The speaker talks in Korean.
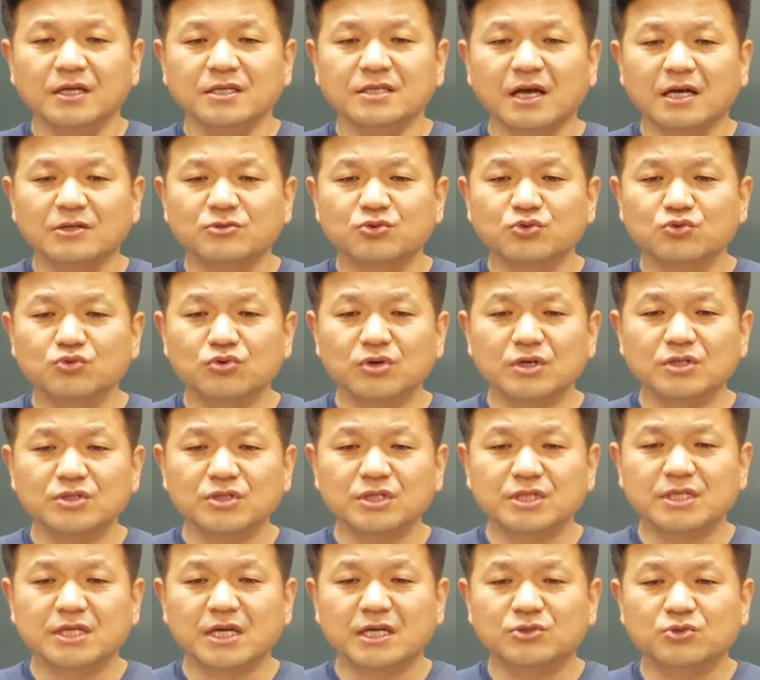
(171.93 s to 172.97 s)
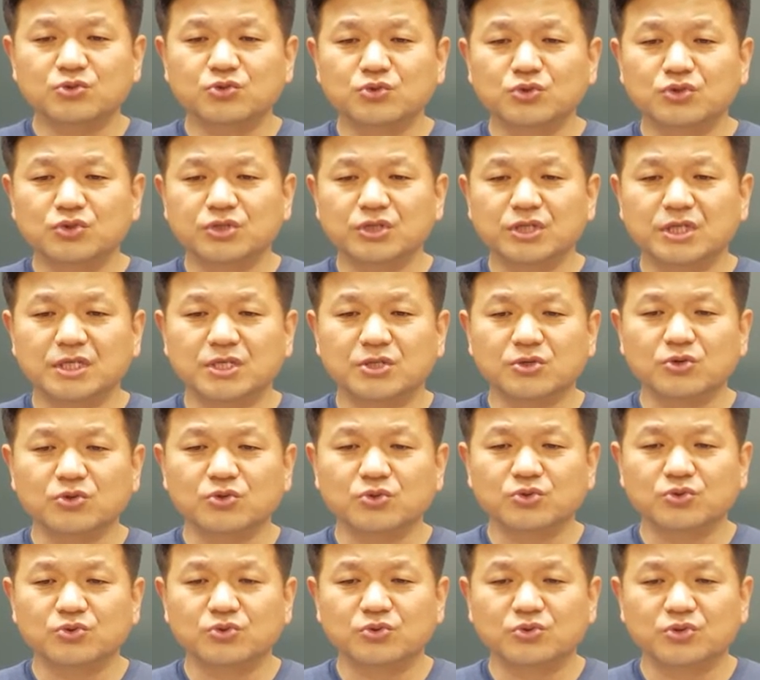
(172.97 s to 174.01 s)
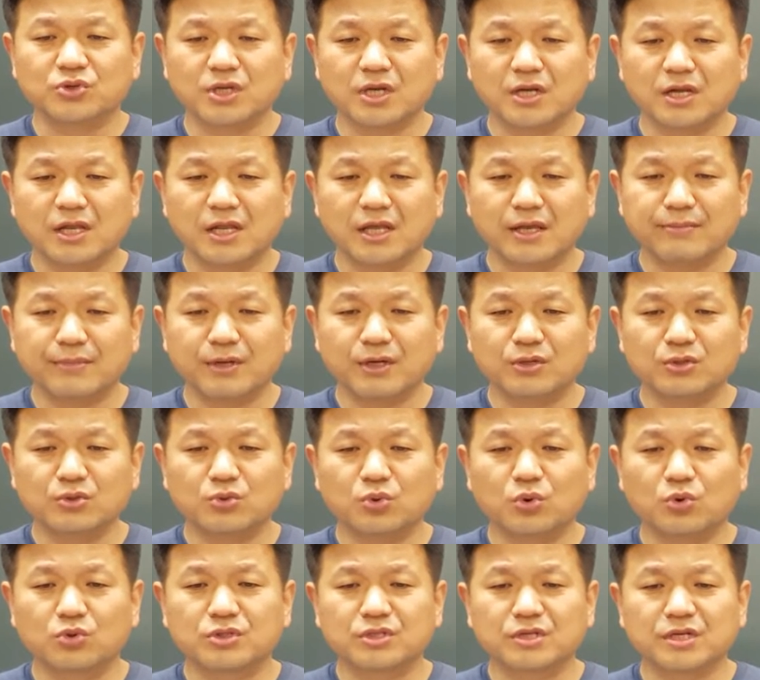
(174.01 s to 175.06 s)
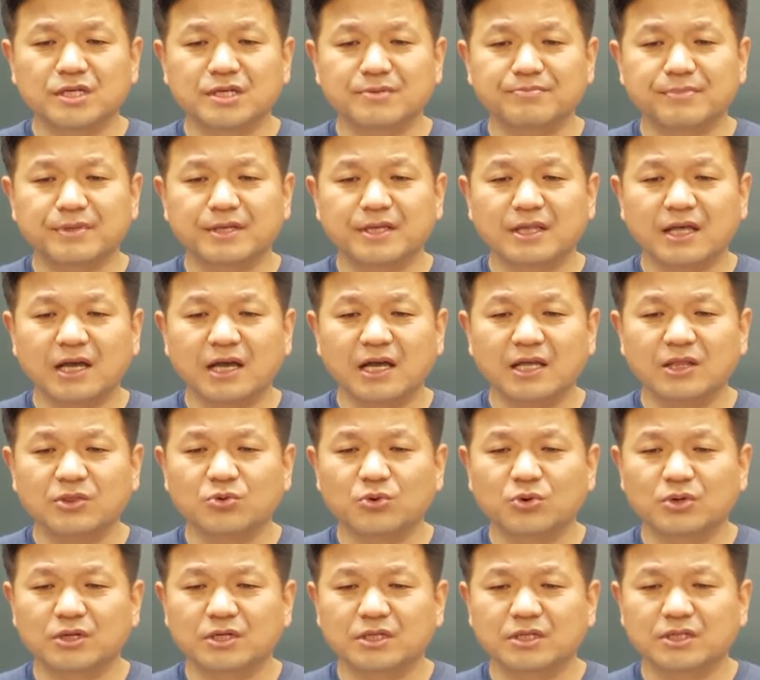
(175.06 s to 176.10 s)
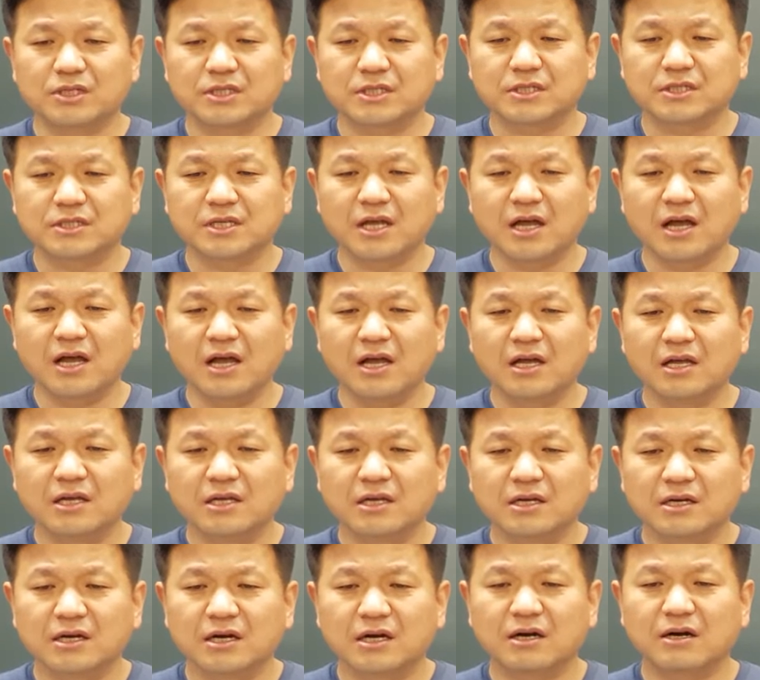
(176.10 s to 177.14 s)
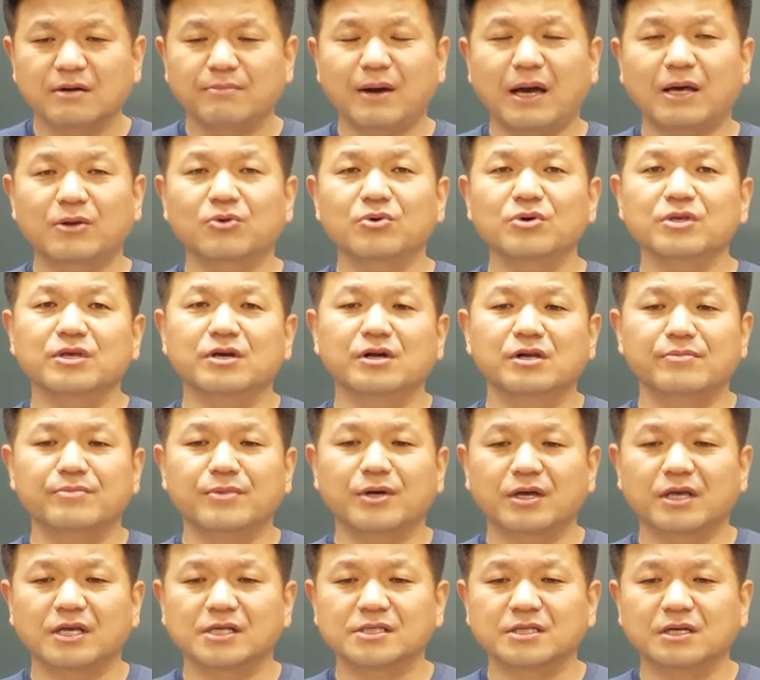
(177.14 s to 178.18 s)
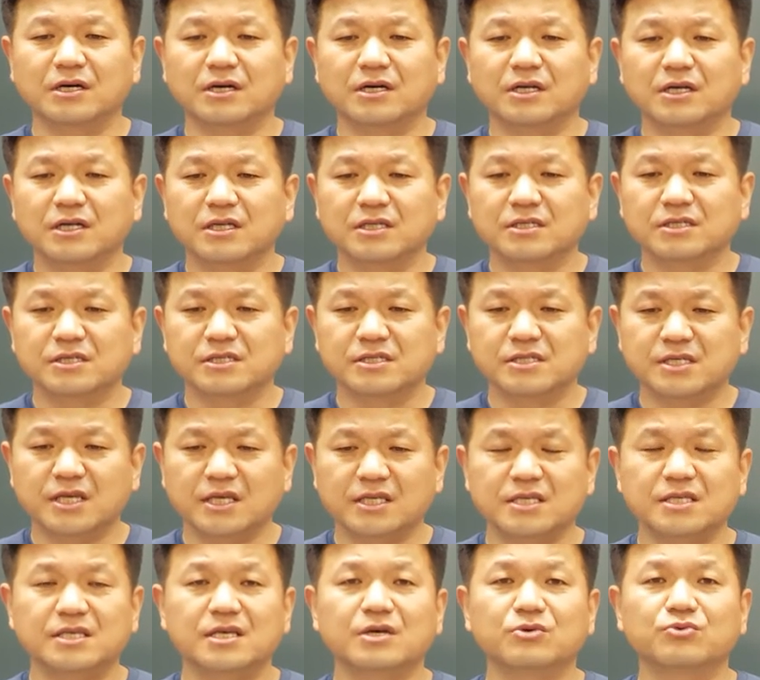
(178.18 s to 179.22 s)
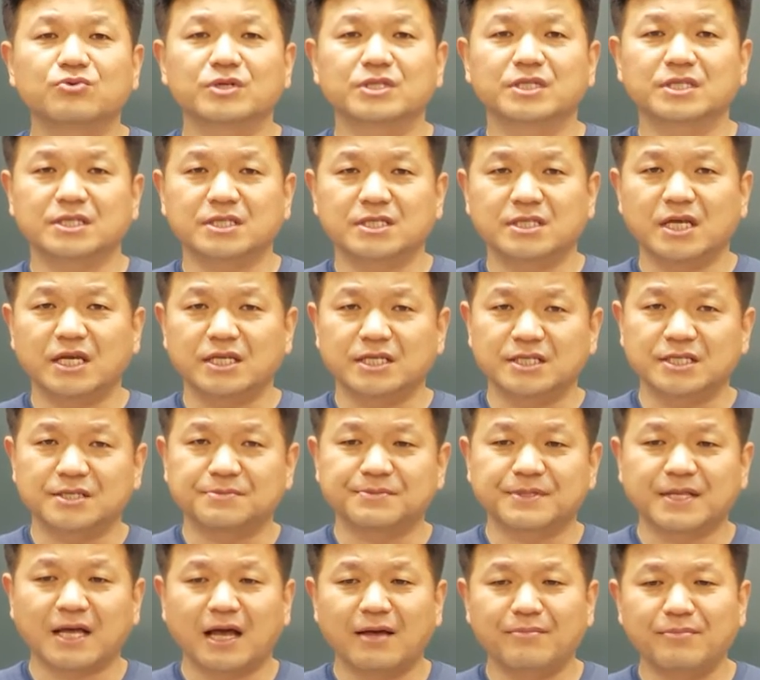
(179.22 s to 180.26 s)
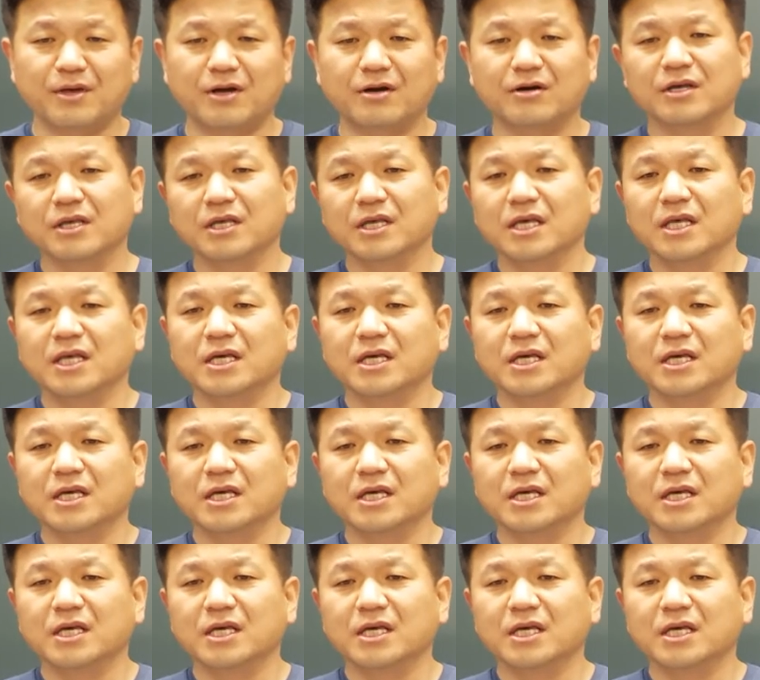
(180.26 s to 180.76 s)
자, 중국어 특기자 중특이죠. 중특 14명 독특입니다. 독일어 특기자 어, 바로 10명 해서 전체 이해국어 특기자 24명.